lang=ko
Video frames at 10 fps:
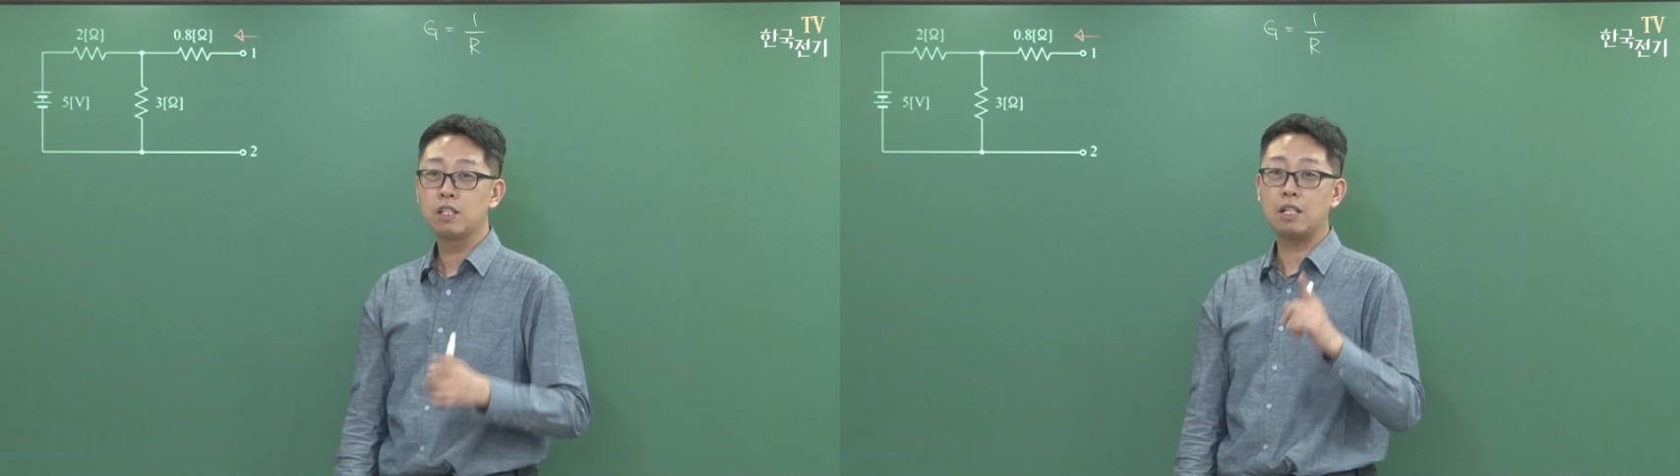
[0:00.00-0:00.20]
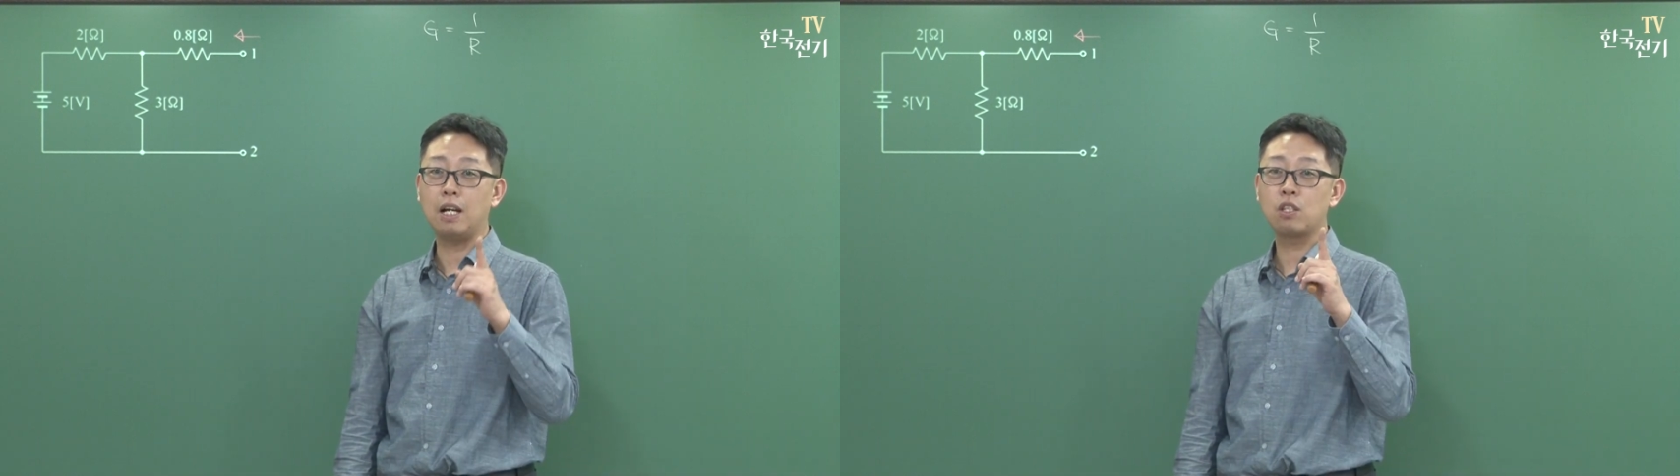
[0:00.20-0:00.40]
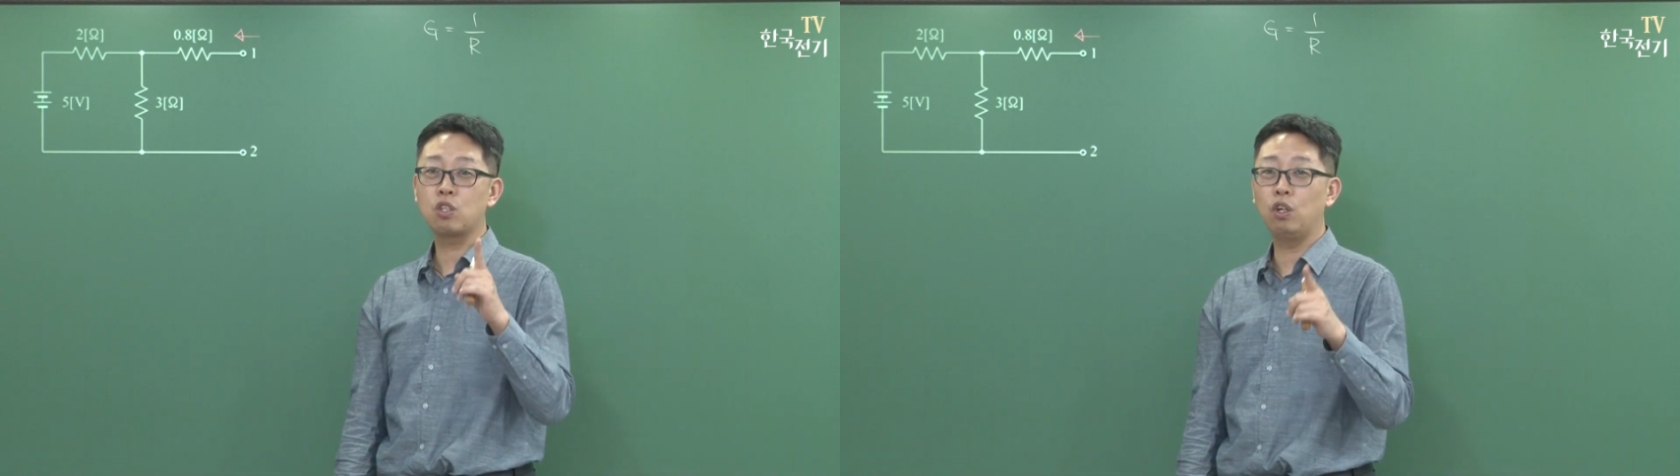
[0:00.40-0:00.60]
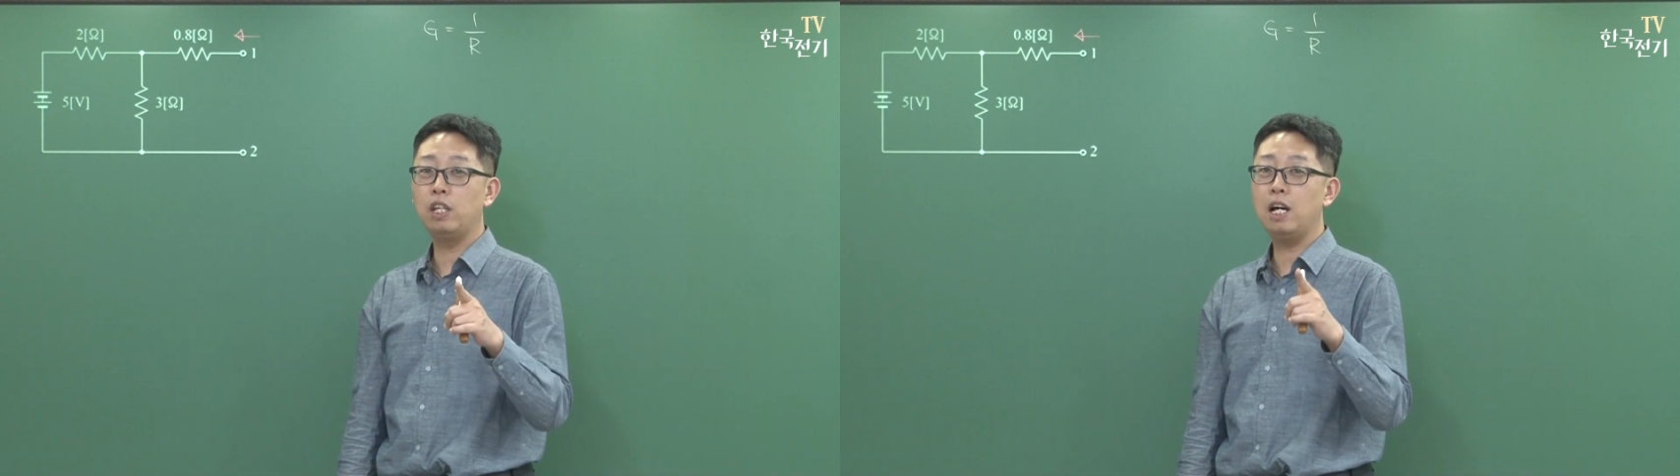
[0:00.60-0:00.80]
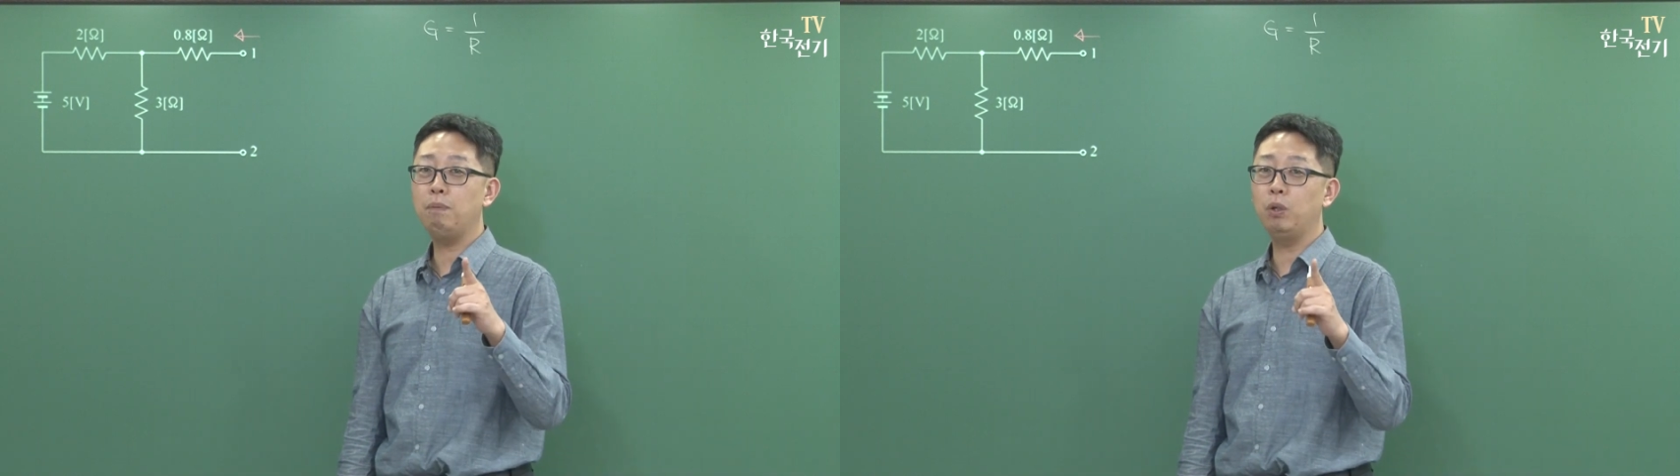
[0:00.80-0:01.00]
자,
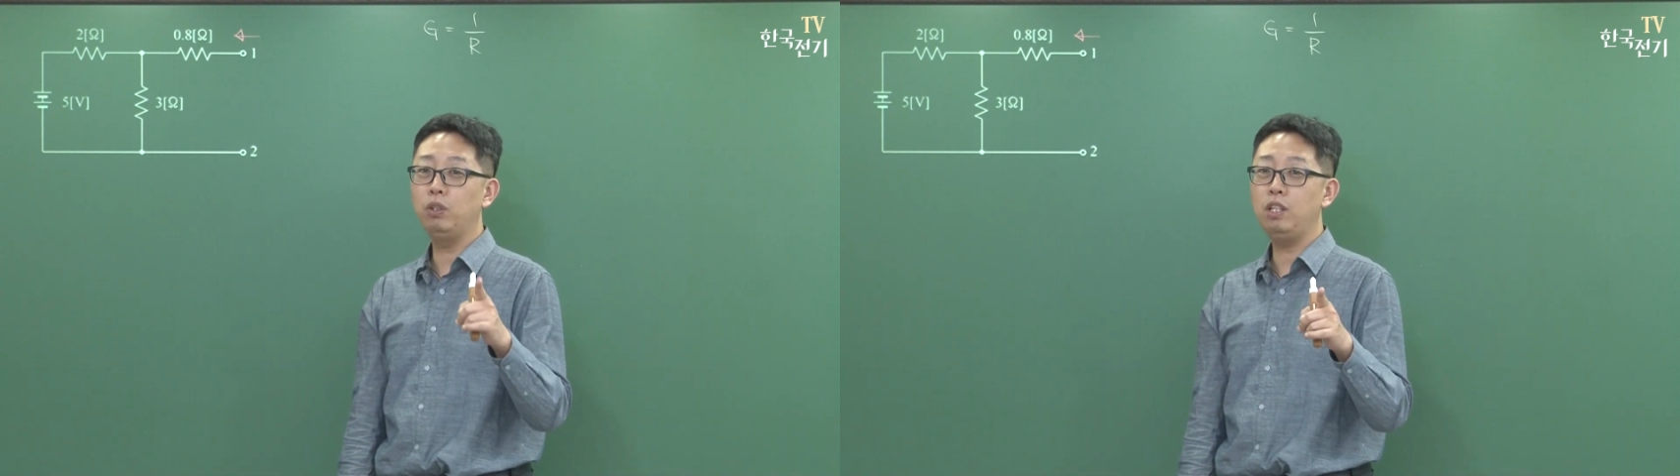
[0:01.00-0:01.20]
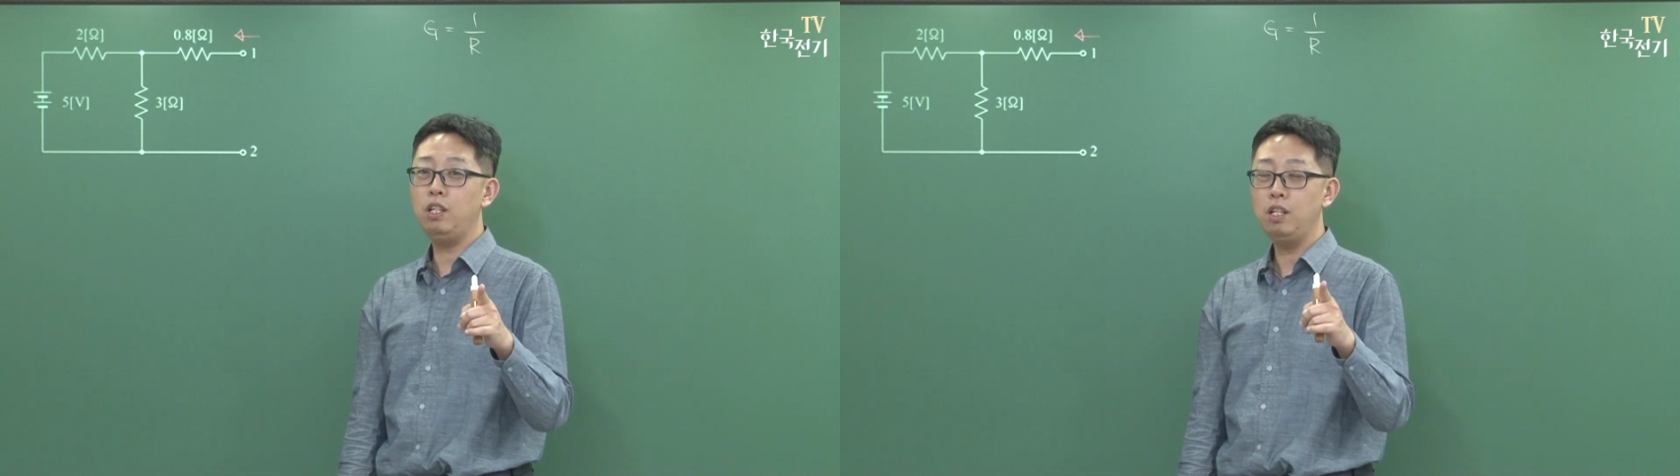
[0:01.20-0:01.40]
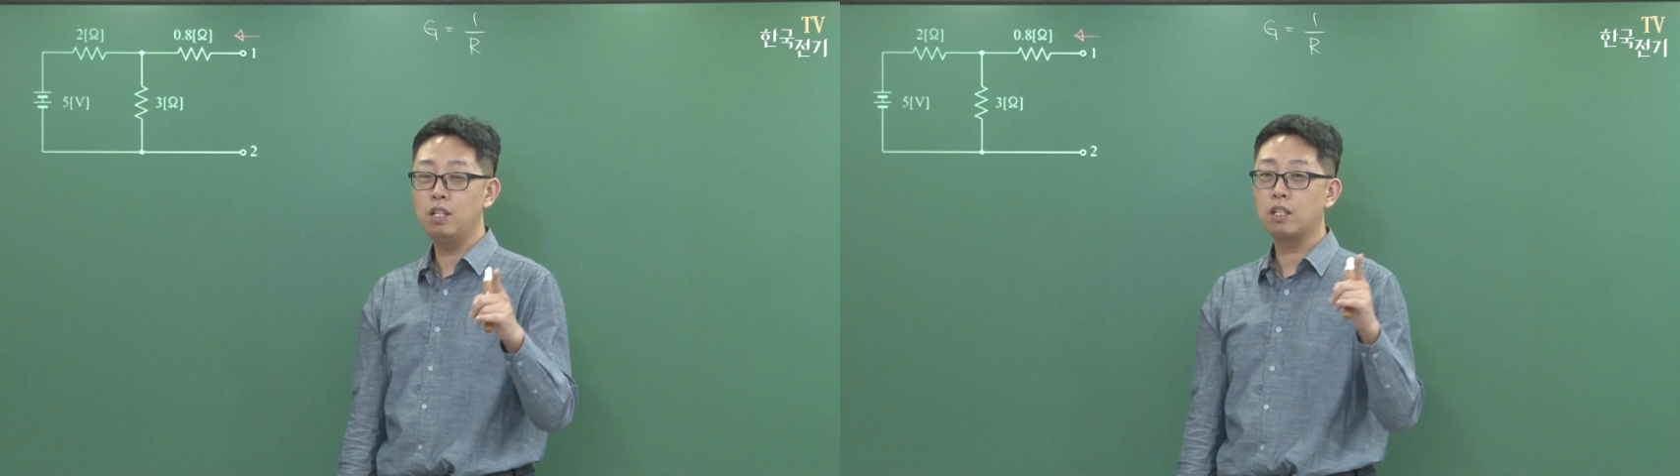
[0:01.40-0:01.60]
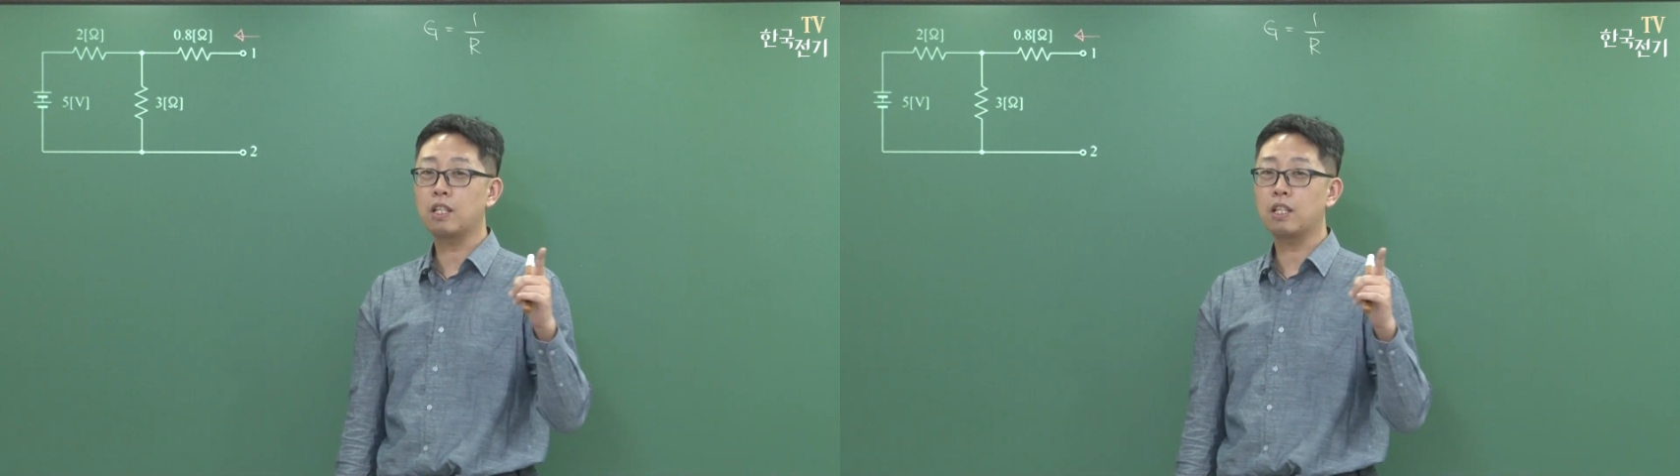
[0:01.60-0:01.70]
전화번호를